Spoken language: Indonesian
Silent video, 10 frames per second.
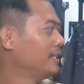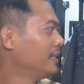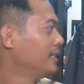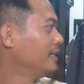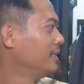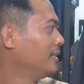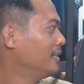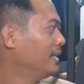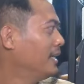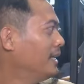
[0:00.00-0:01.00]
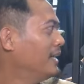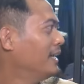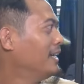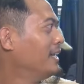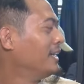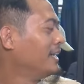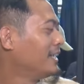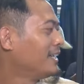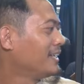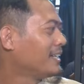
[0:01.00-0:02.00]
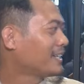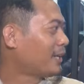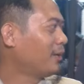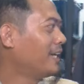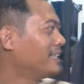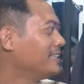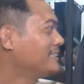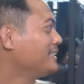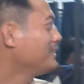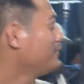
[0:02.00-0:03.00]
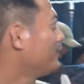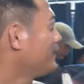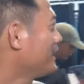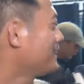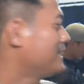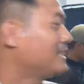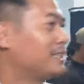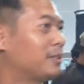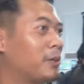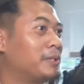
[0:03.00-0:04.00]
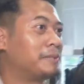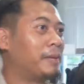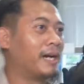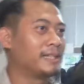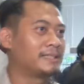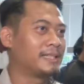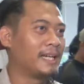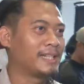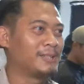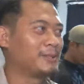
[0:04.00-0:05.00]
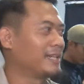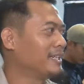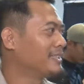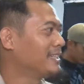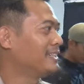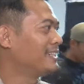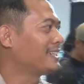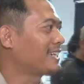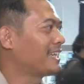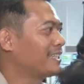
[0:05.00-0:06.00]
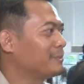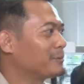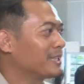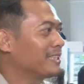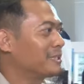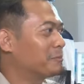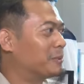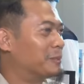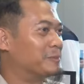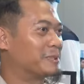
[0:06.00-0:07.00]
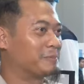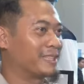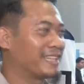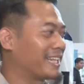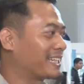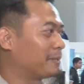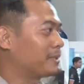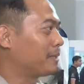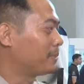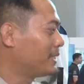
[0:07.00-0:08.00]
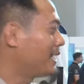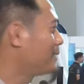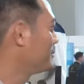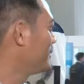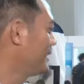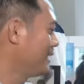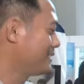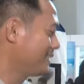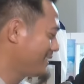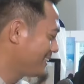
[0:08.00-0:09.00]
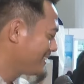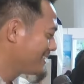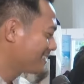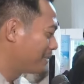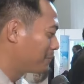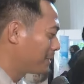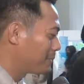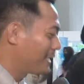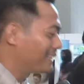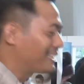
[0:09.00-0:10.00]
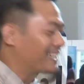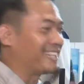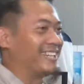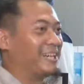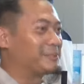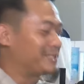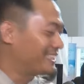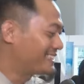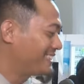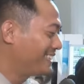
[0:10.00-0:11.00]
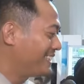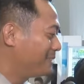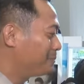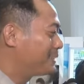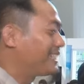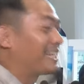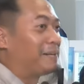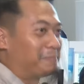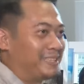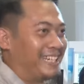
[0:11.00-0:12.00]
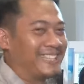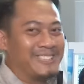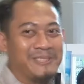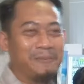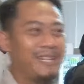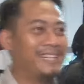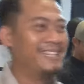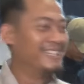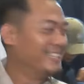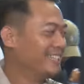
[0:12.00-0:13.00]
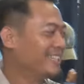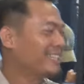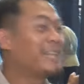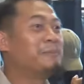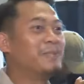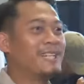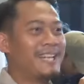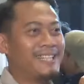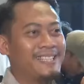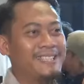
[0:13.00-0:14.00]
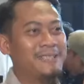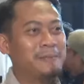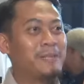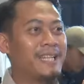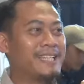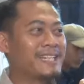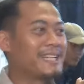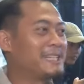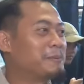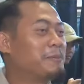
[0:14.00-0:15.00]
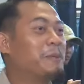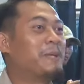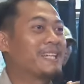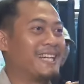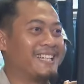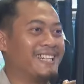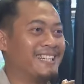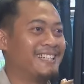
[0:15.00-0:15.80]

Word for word: yang favorit dibeli oleh para pengunjung ini? Kalau hari ini sih infonya katanya tadi kredit banget siang gitu ya. E, kayaknya mungkin tim belum sempat ngerekap tapi alhamdulillah sih ini sampai berantakan. Harusnya sih ini bisa rapi ya gitu cuma ya alhamdulillah berantakan yang membawa berkah ya